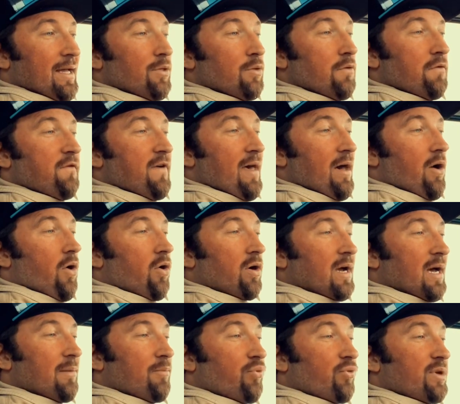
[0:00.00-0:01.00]
Elle ne fait
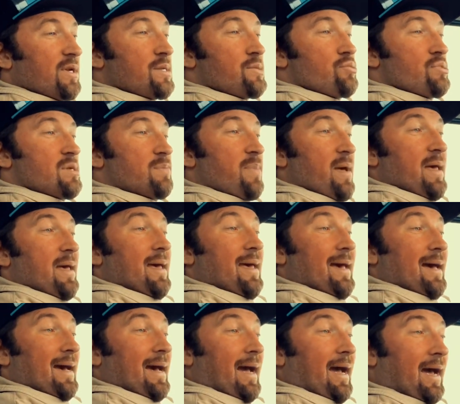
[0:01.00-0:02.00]
aucun bruit suspect.
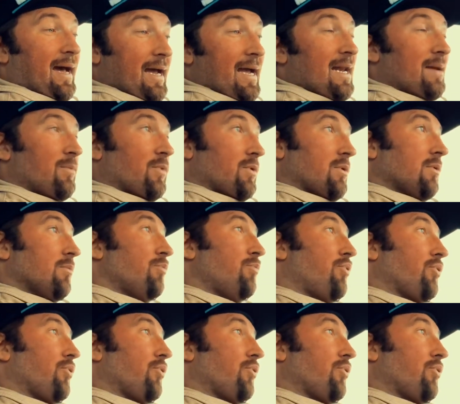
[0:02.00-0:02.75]
Réellement,